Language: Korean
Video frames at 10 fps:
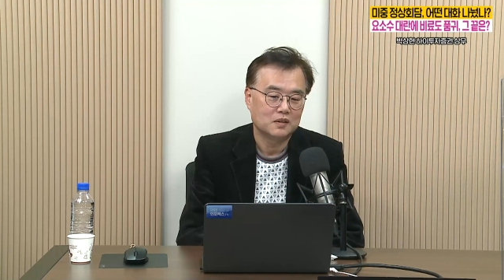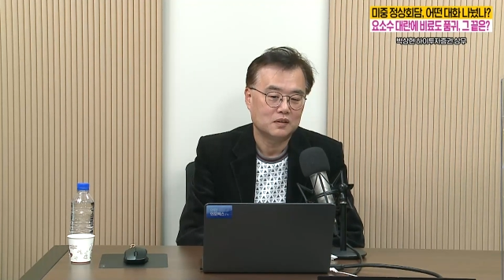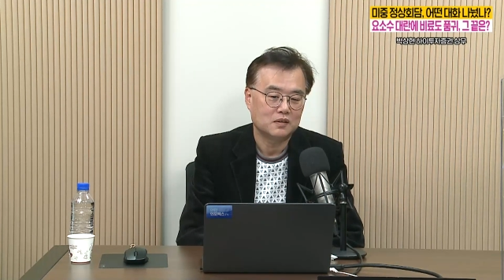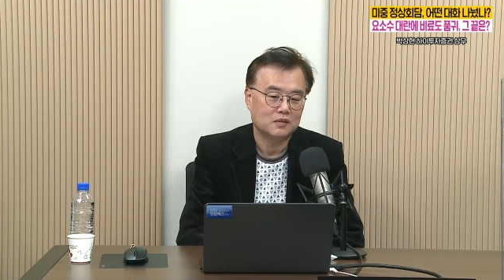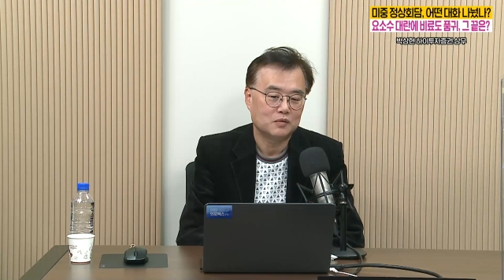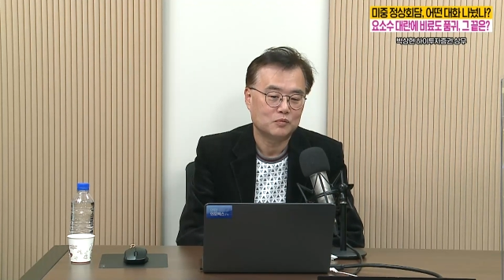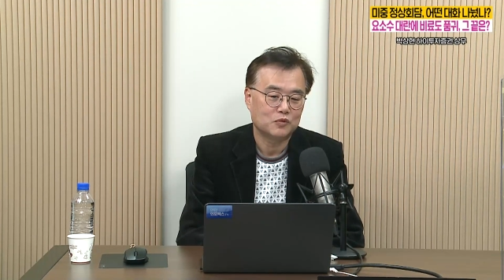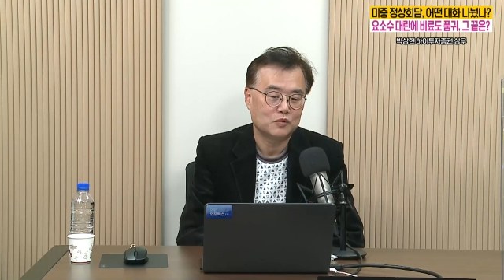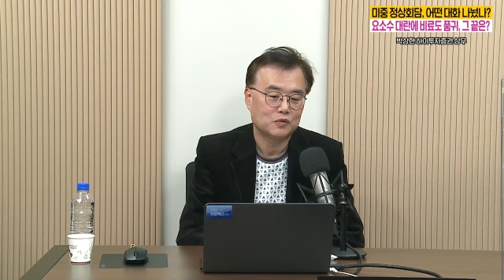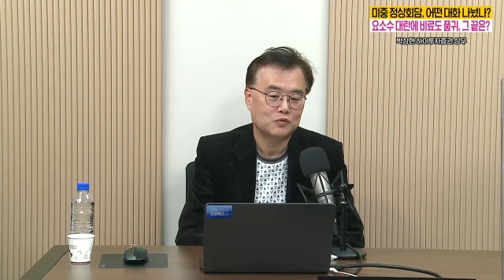어,
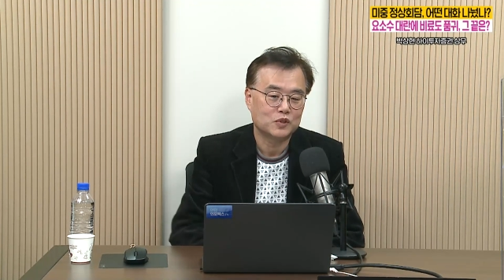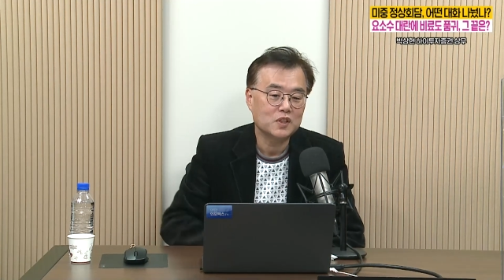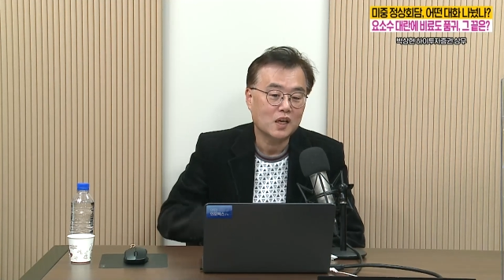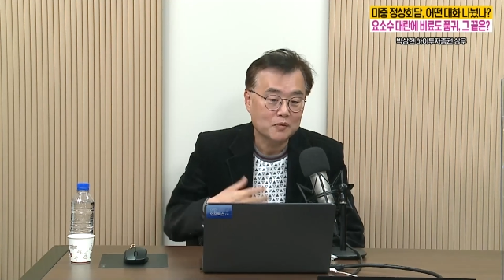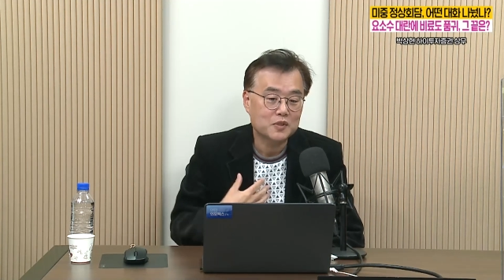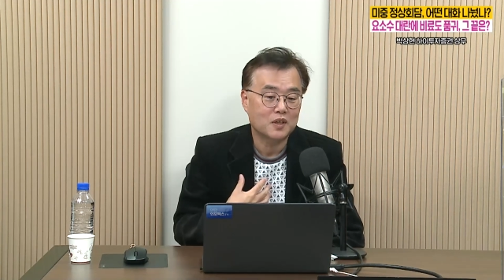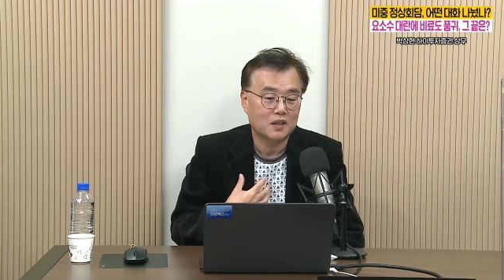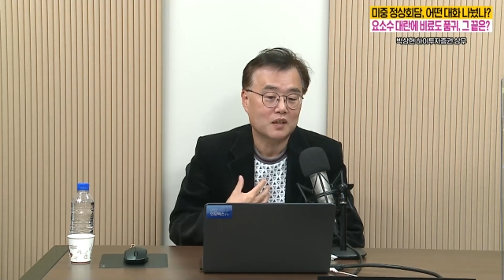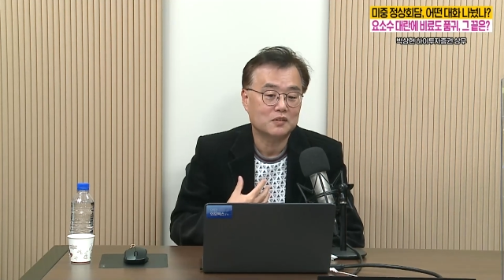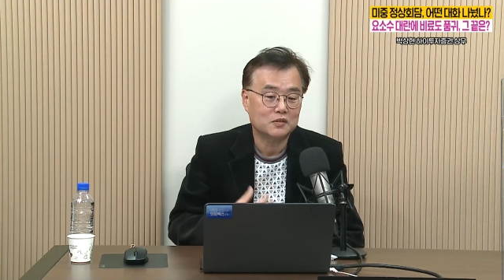뭐 우리나라
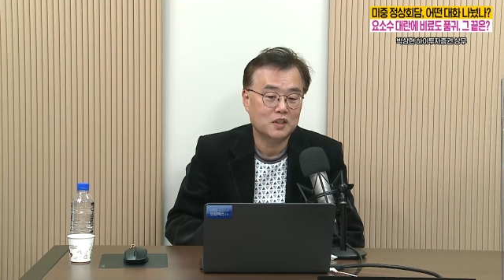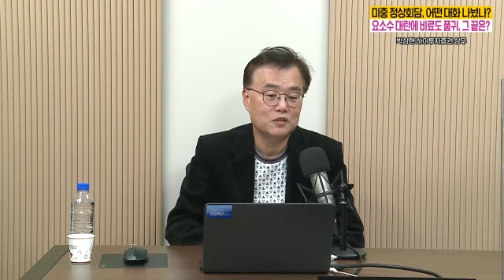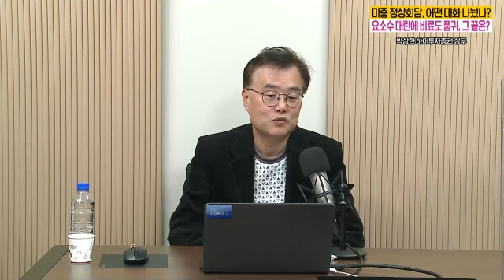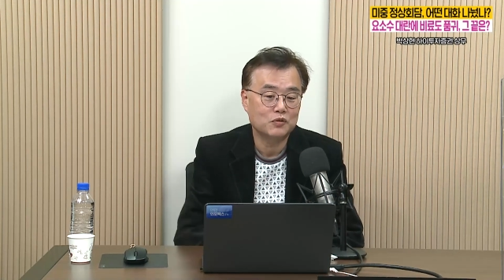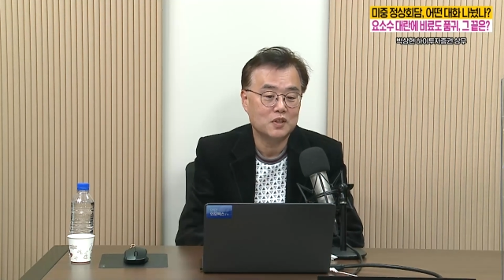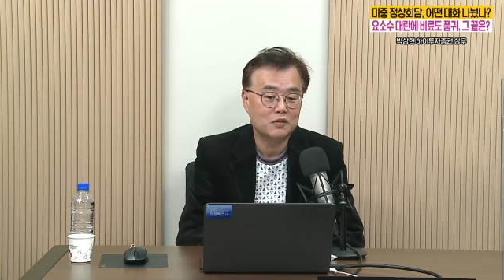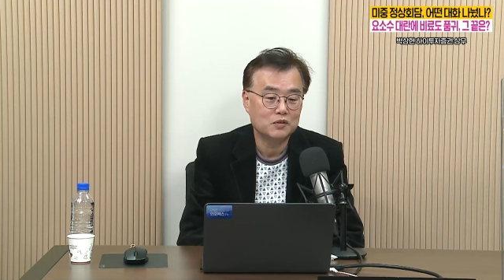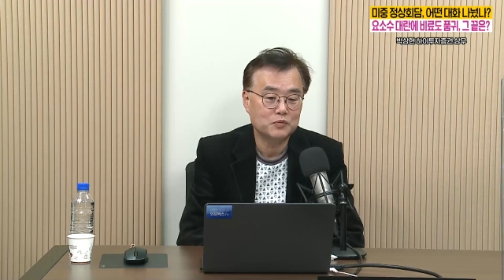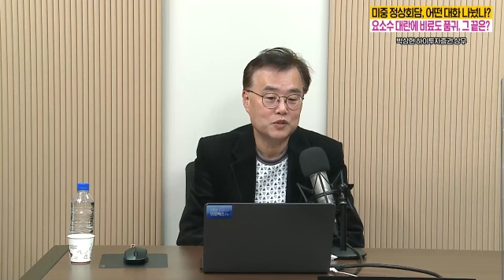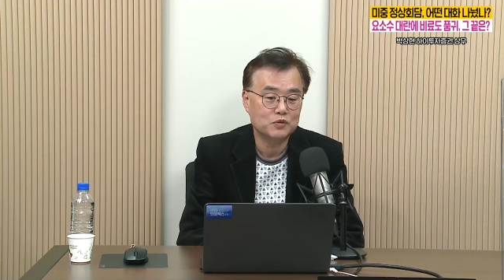입장에서 제일 중요한
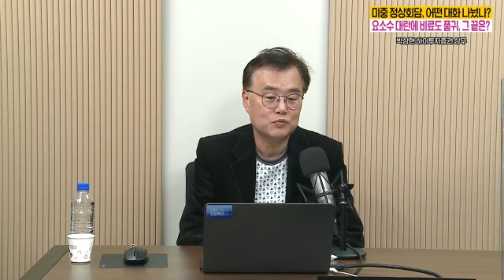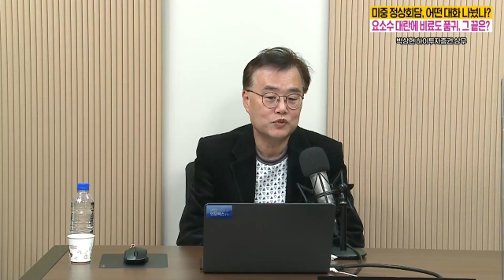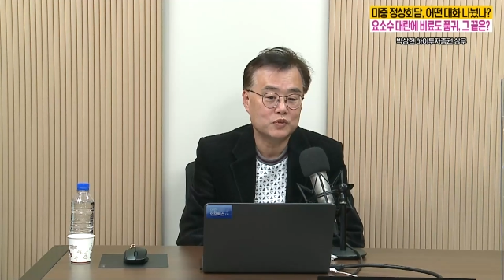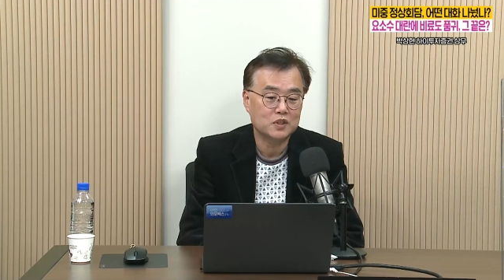거는 미중 무역,